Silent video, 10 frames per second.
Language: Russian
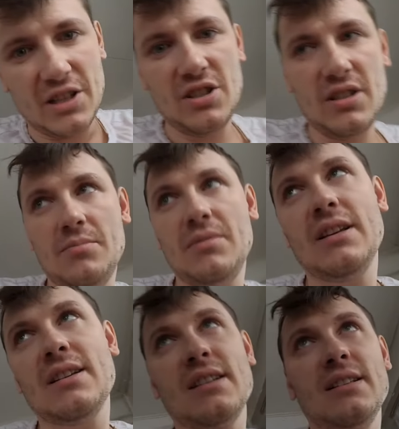Положили
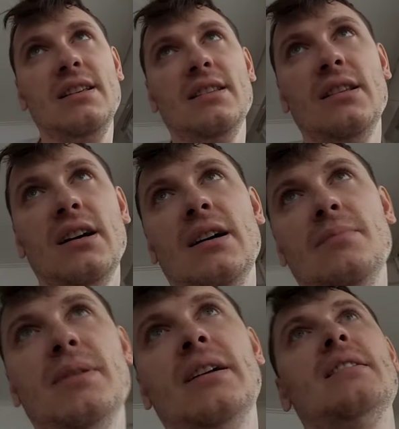меня за день до
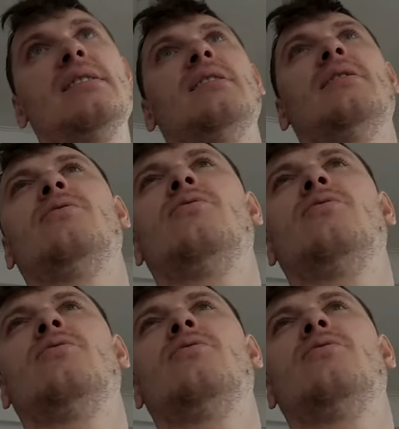операции.